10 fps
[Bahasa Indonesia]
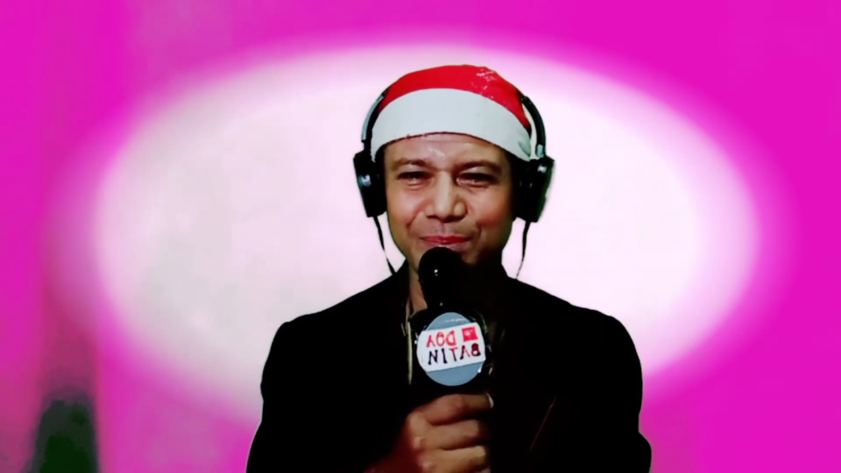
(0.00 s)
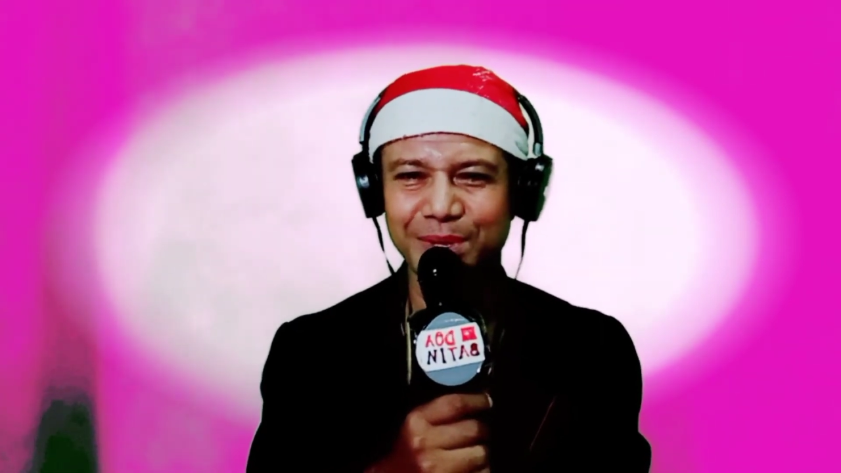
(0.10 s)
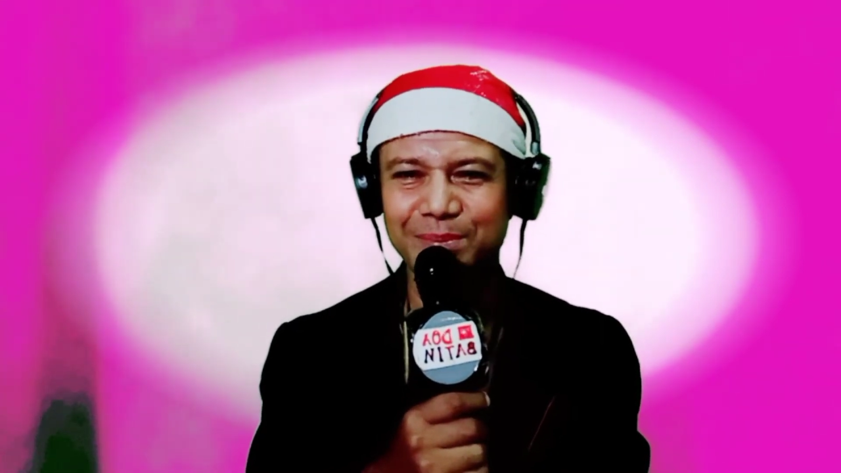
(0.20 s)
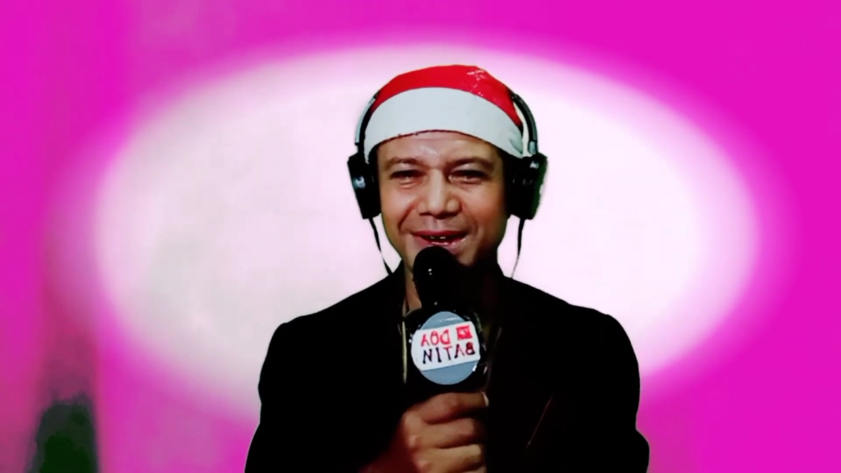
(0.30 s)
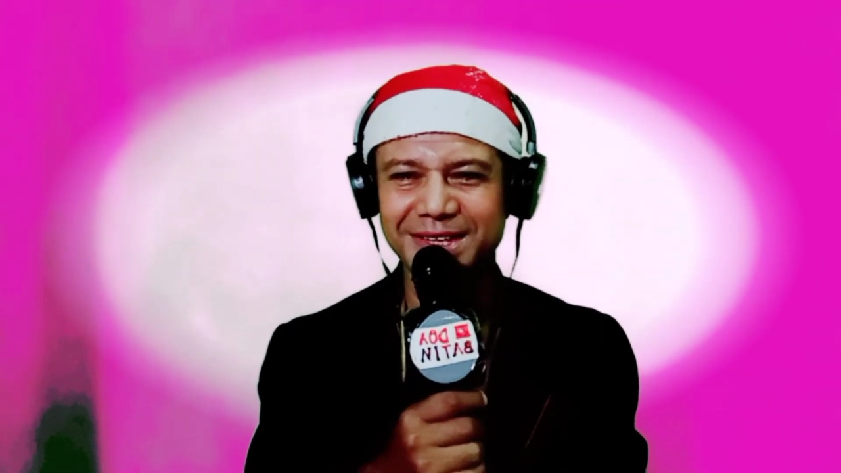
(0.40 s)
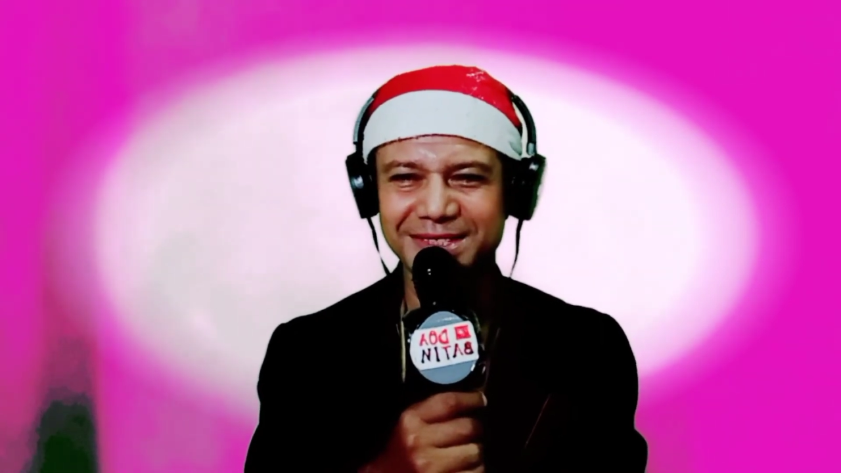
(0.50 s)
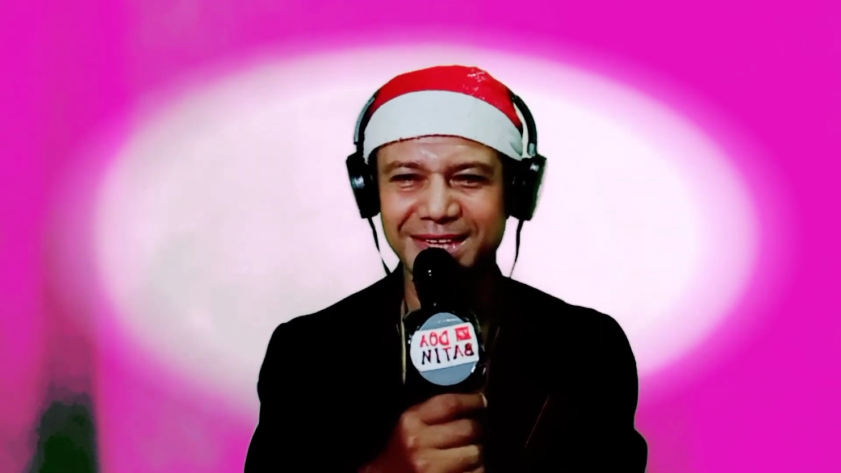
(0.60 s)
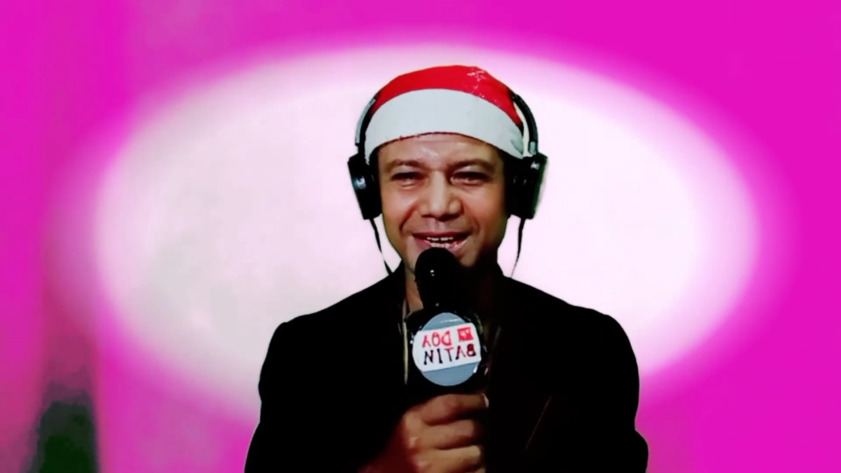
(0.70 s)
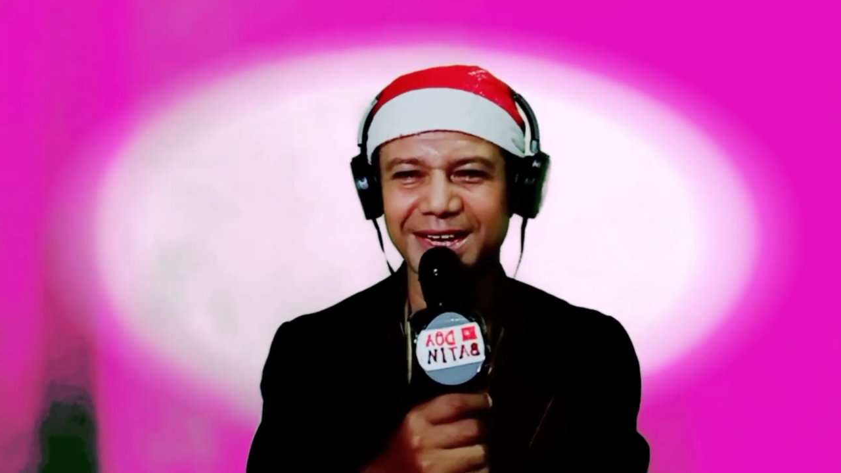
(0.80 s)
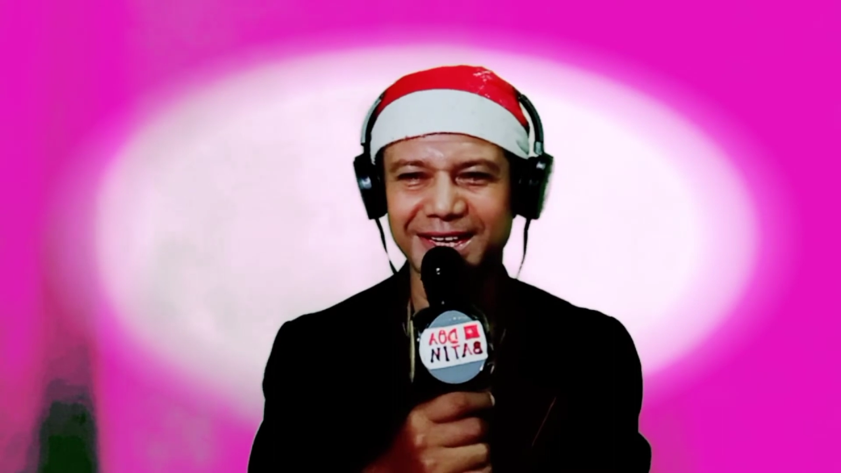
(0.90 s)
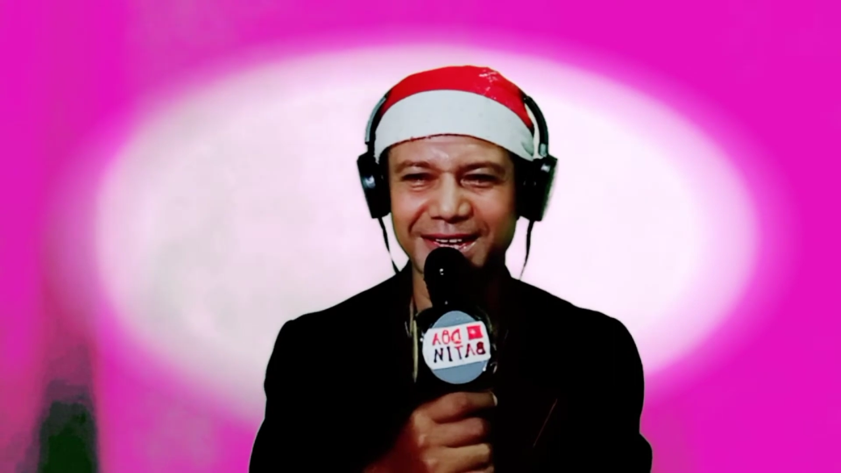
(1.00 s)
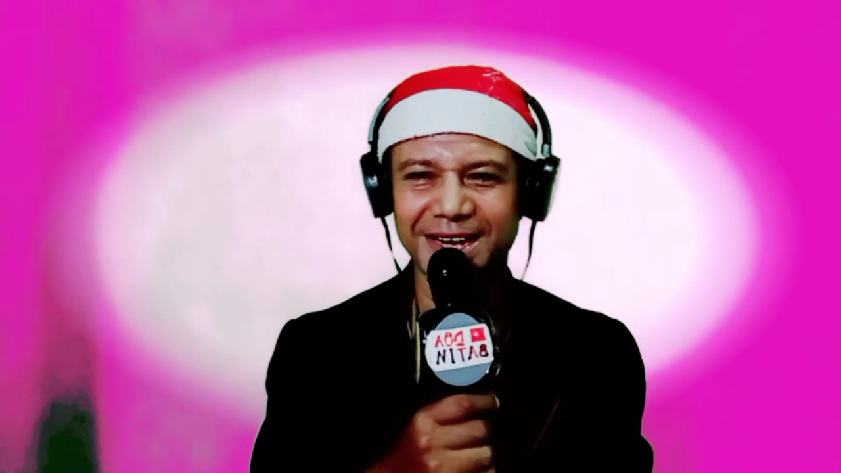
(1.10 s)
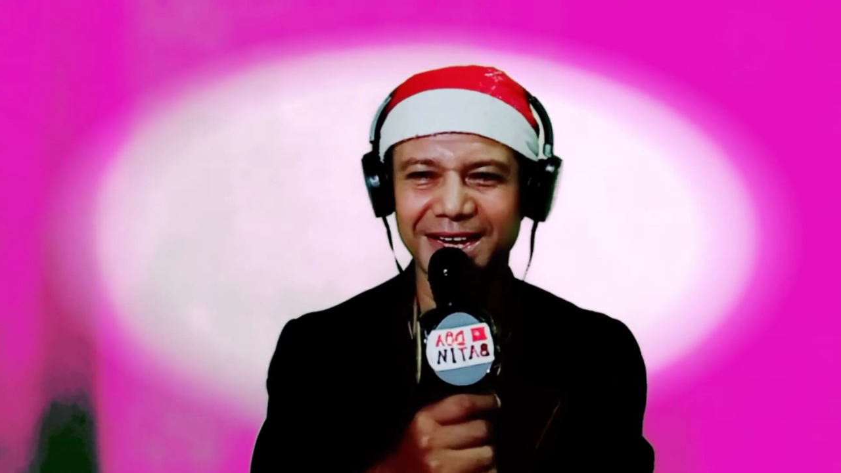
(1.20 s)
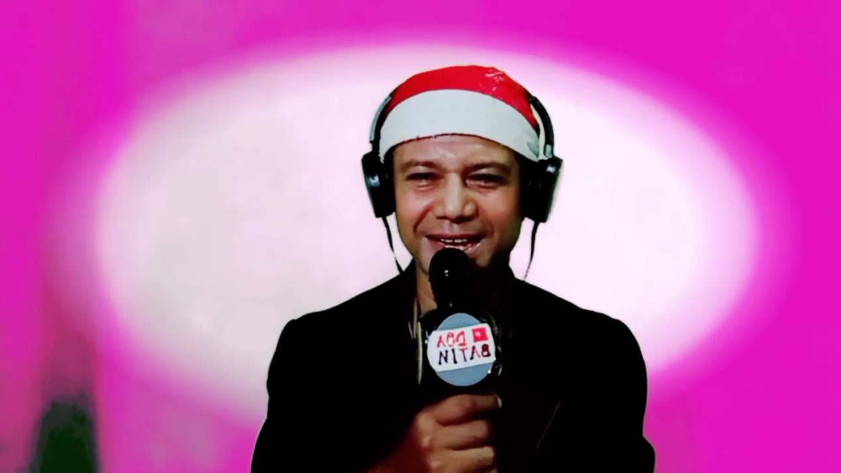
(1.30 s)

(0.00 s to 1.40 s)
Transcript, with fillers: pribadi saya ya,